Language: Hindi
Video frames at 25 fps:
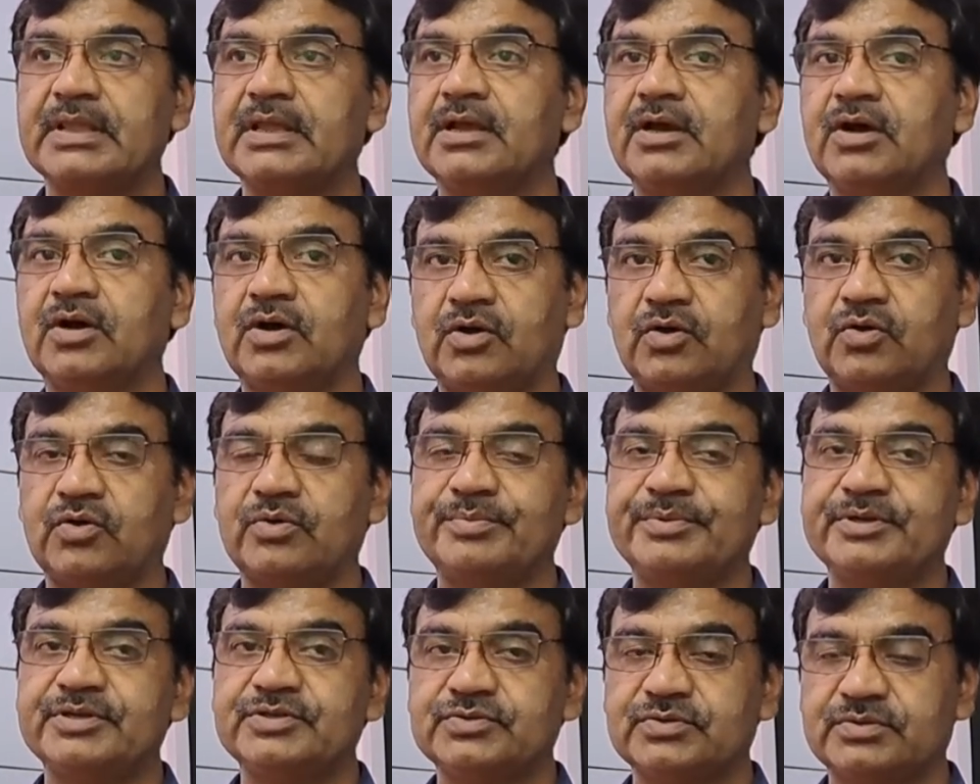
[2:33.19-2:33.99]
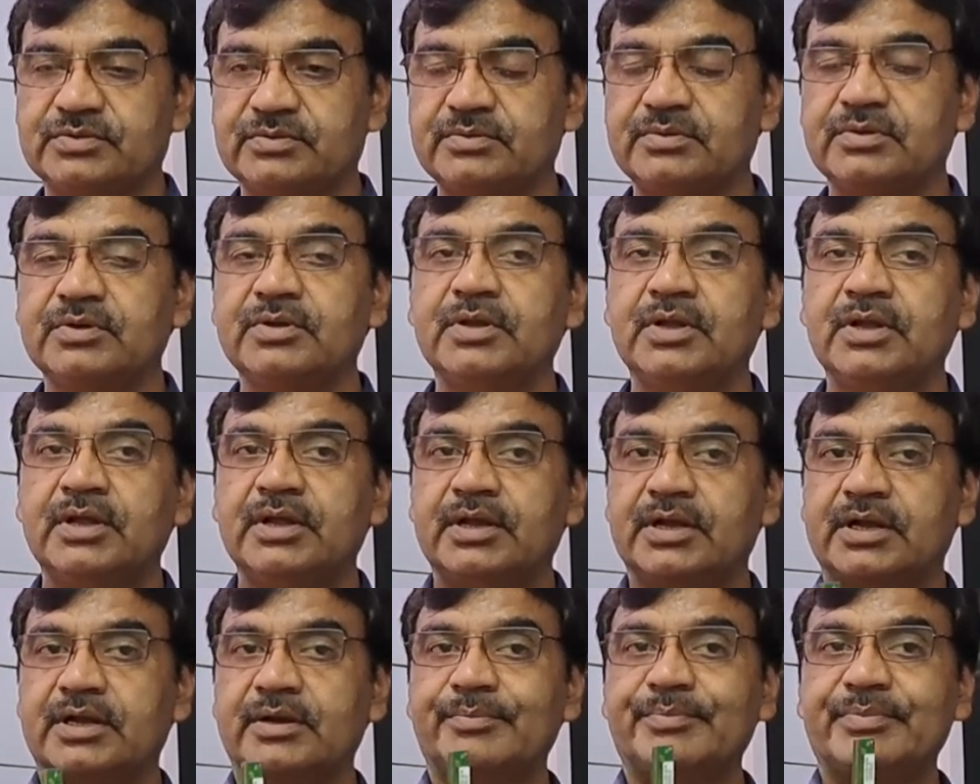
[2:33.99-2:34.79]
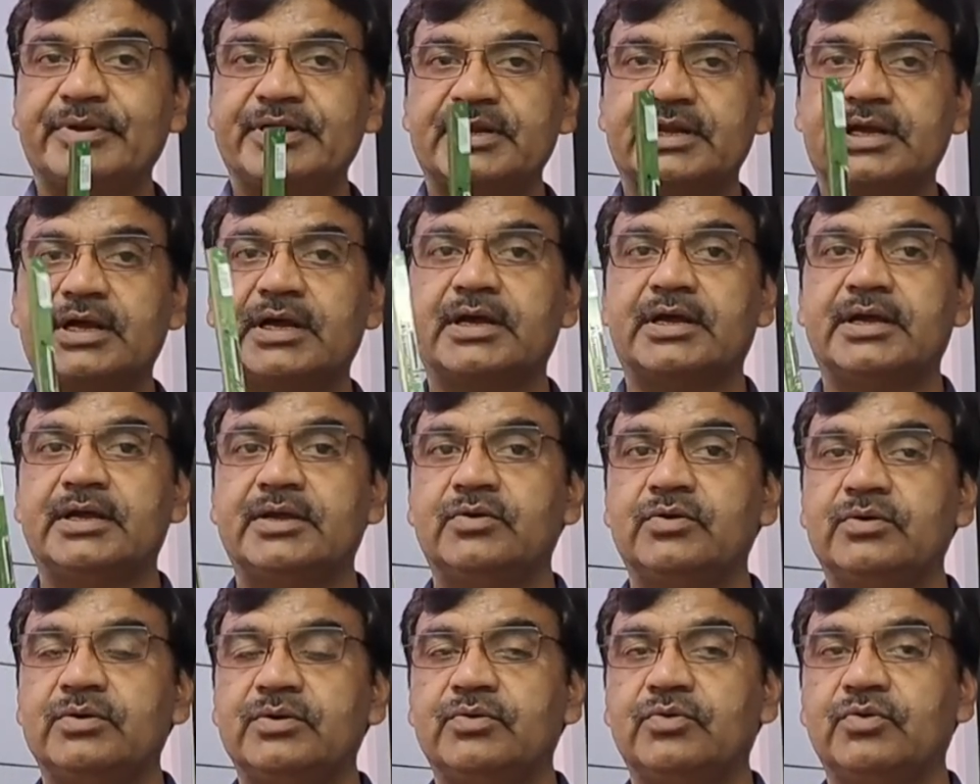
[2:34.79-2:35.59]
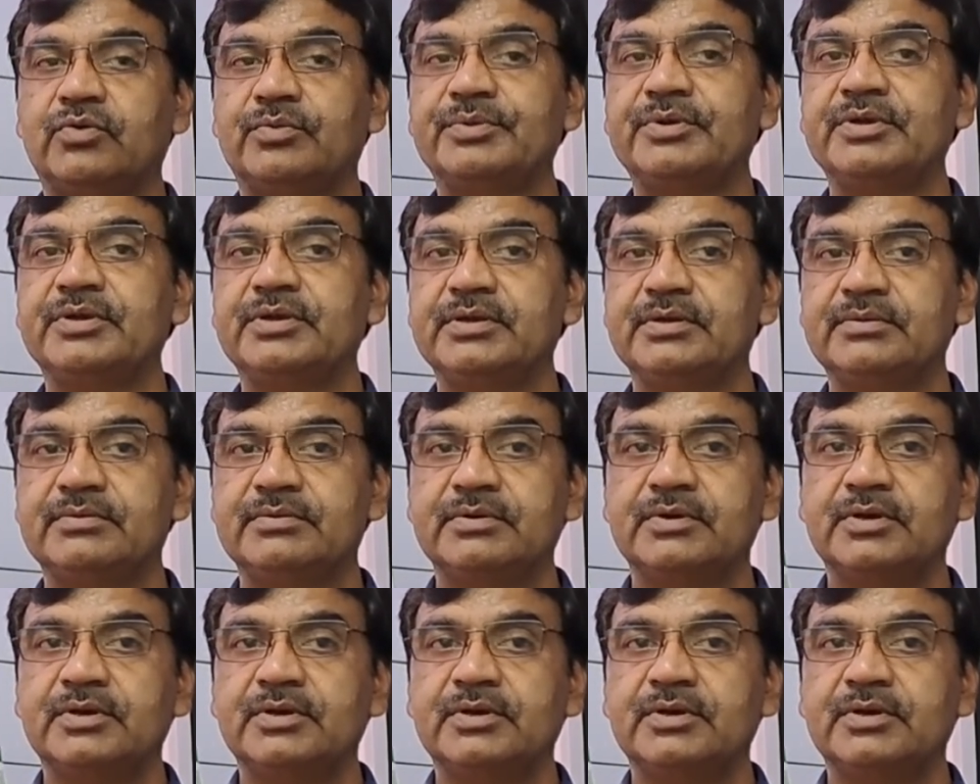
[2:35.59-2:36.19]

या और भी जो कंपनियां हैं वो भी